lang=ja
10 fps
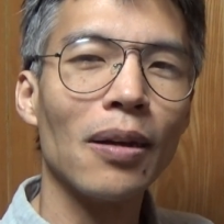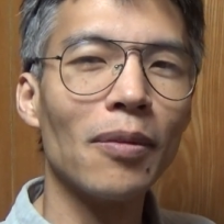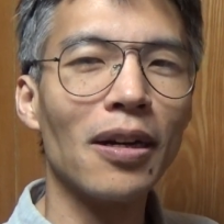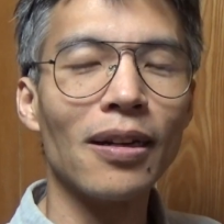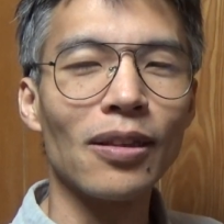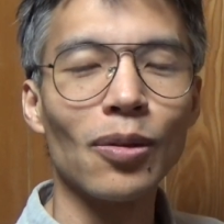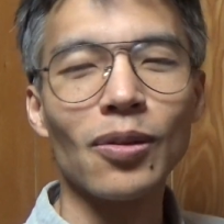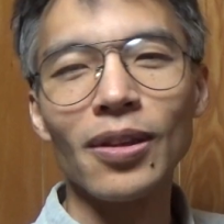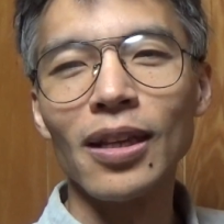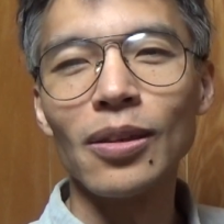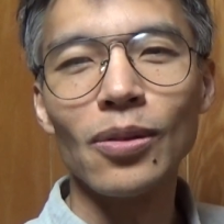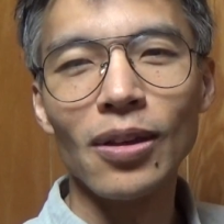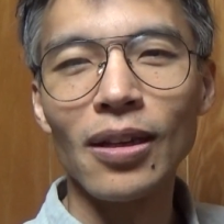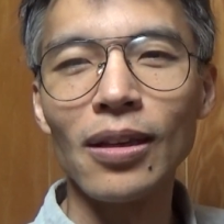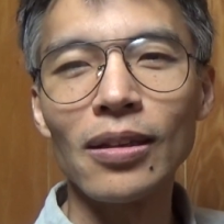まあちょっとネット
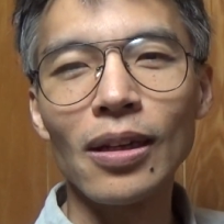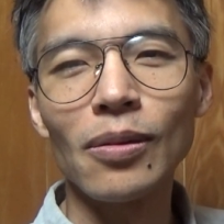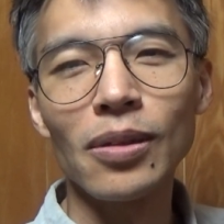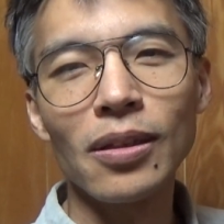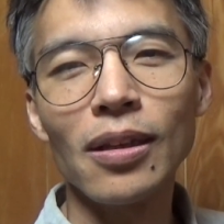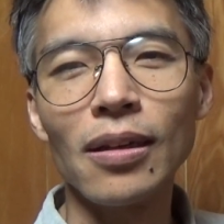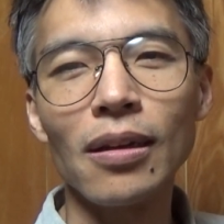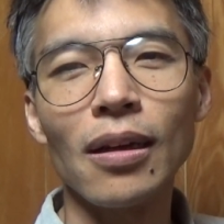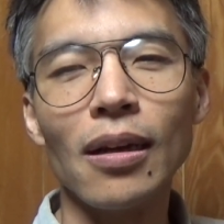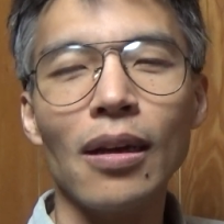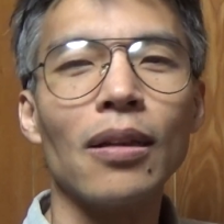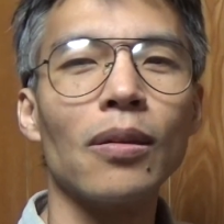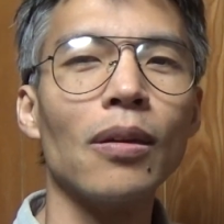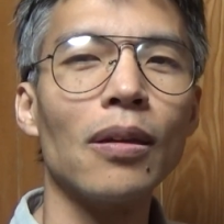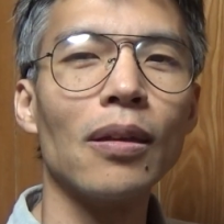で検索して
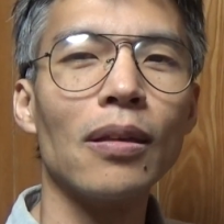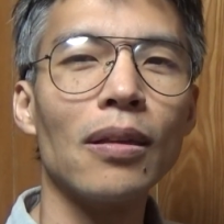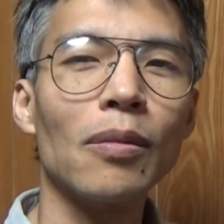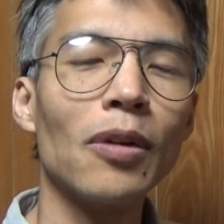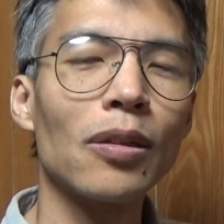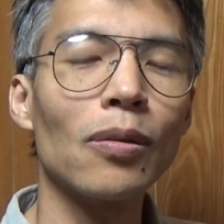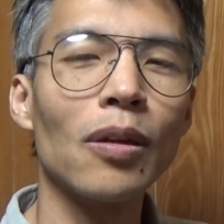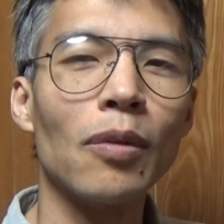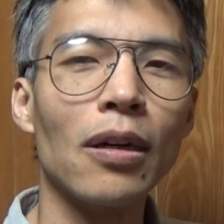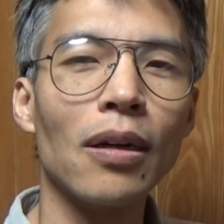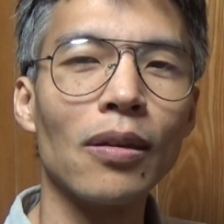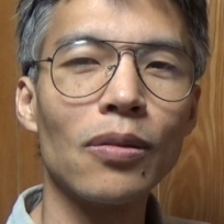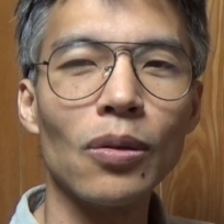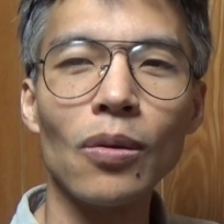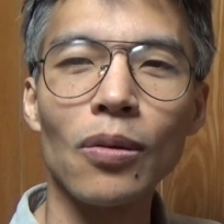でまあそういえばあの
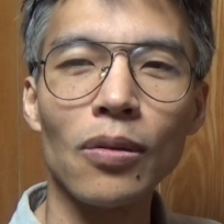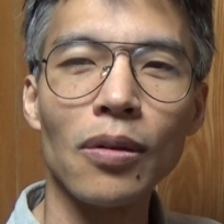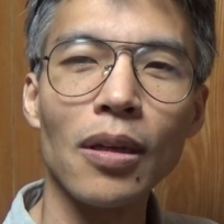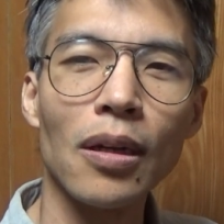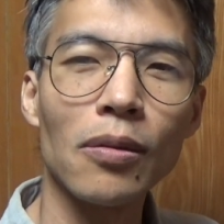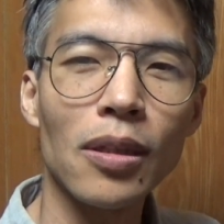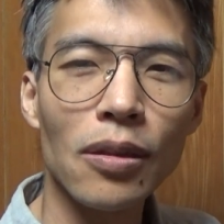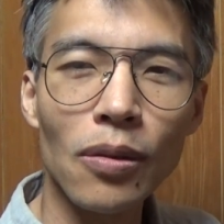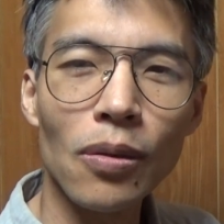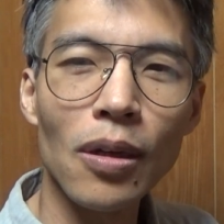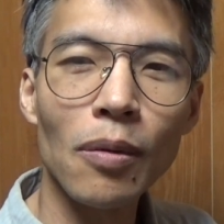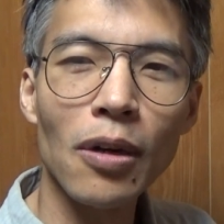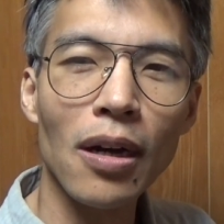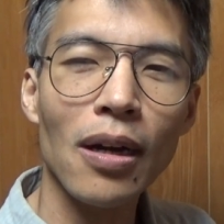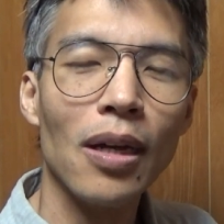中国の虐殺といえ
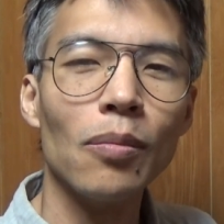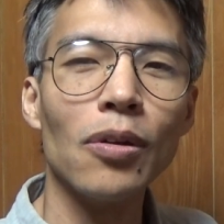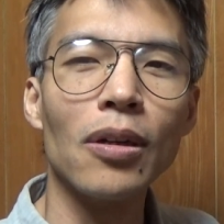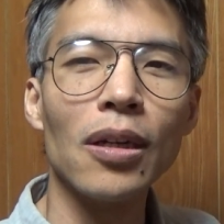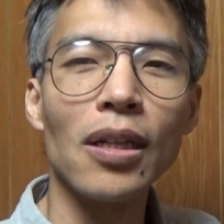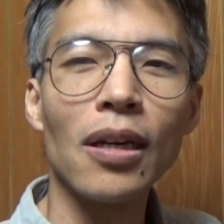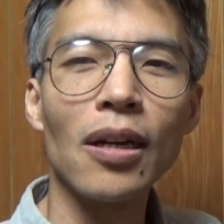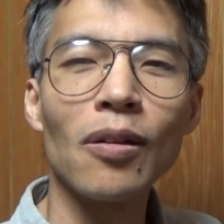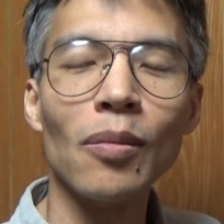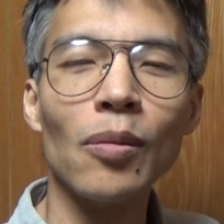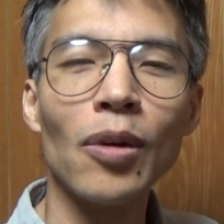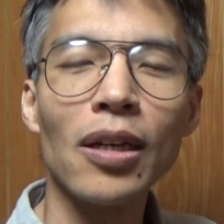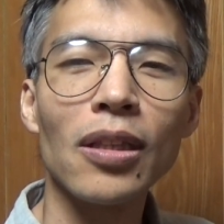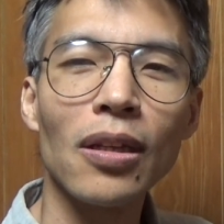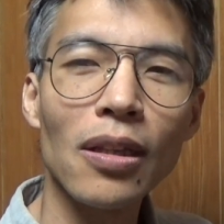ば文化大革命も
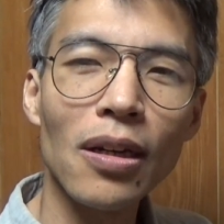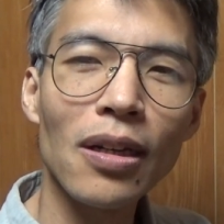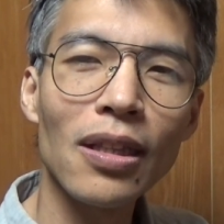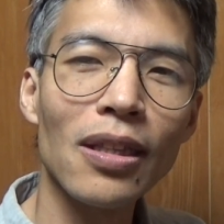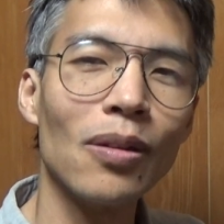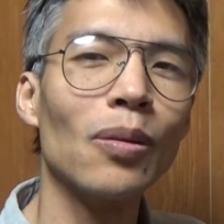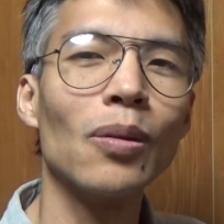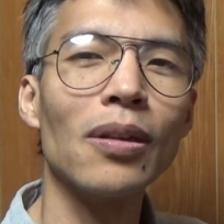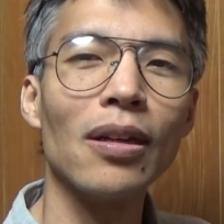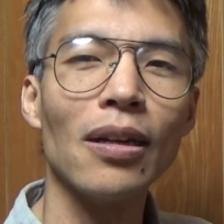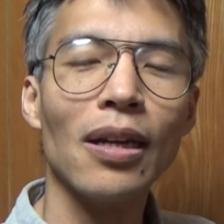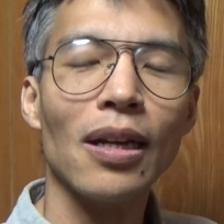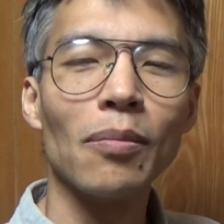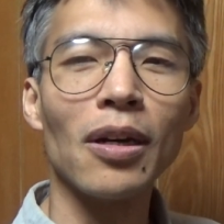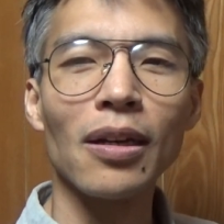あったなっていうので
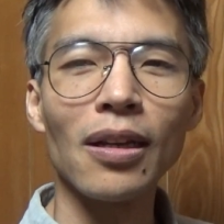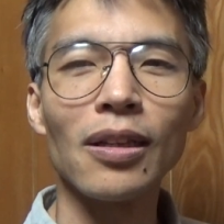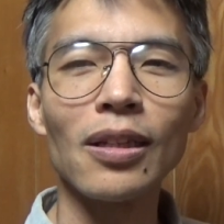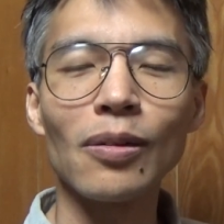まあ検